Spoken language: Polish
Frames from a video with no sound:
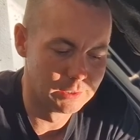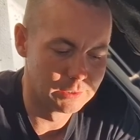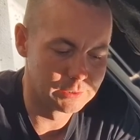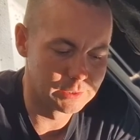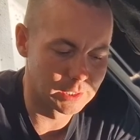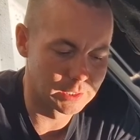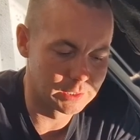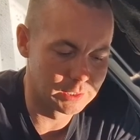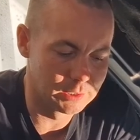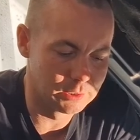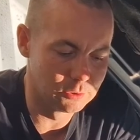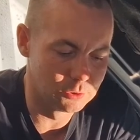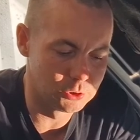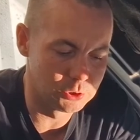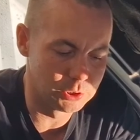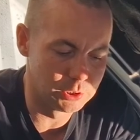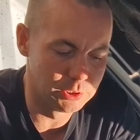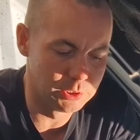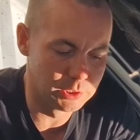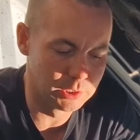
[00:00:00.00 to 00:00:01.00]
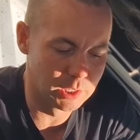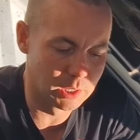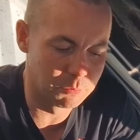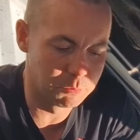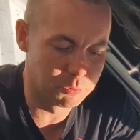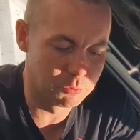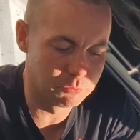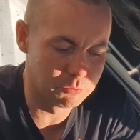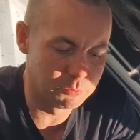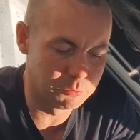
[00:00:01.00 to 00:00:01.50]
takiego silnika
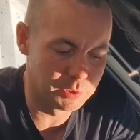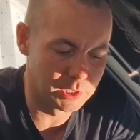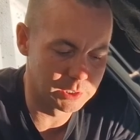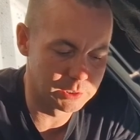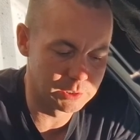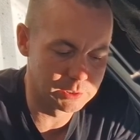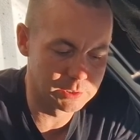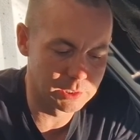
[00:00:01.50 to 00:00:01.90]
po wymianie,